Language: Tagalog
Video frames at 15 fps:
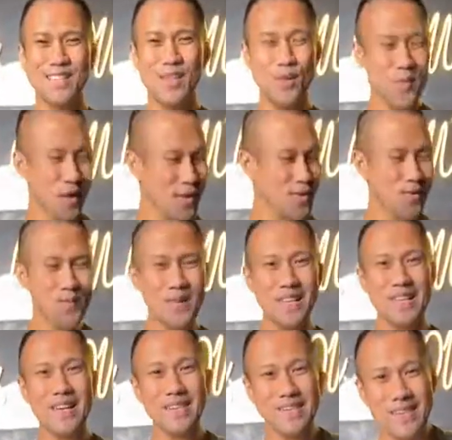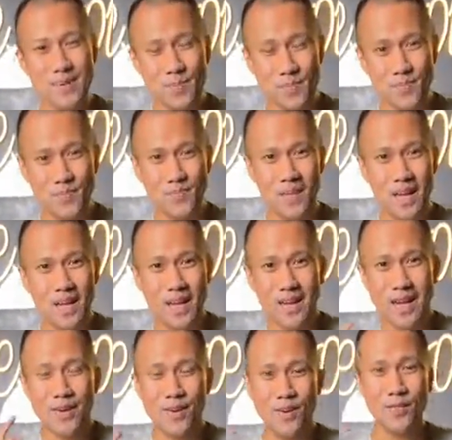lumaki yung media team.
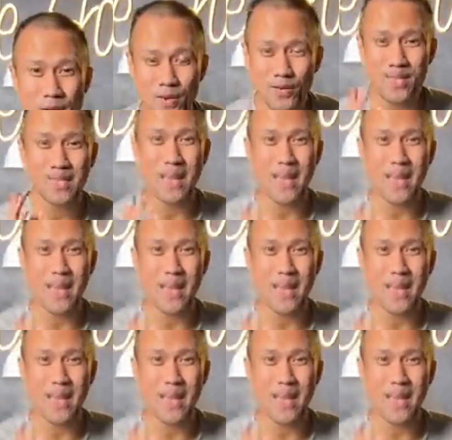Ngayon, meron na